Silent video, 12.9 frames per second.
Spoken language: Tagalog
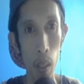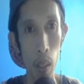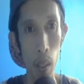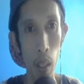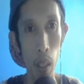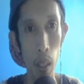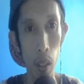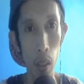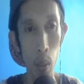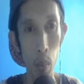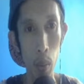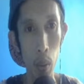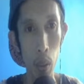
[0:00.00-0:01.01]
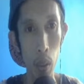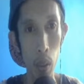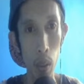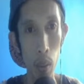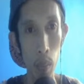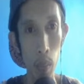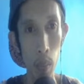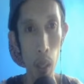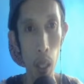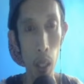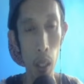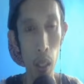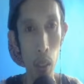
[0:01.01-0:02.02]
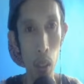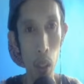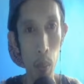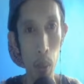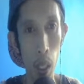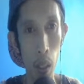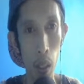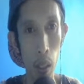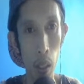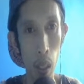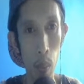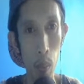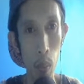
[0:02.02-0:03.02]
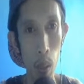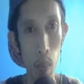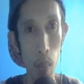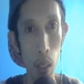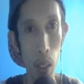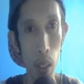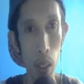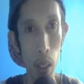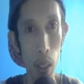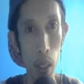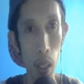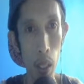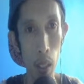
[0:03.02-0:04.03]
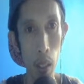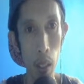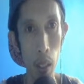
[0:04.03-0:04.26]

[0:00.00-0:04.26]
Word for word: Then, ito po yung pangalan ng USB natin. Removable Disk J.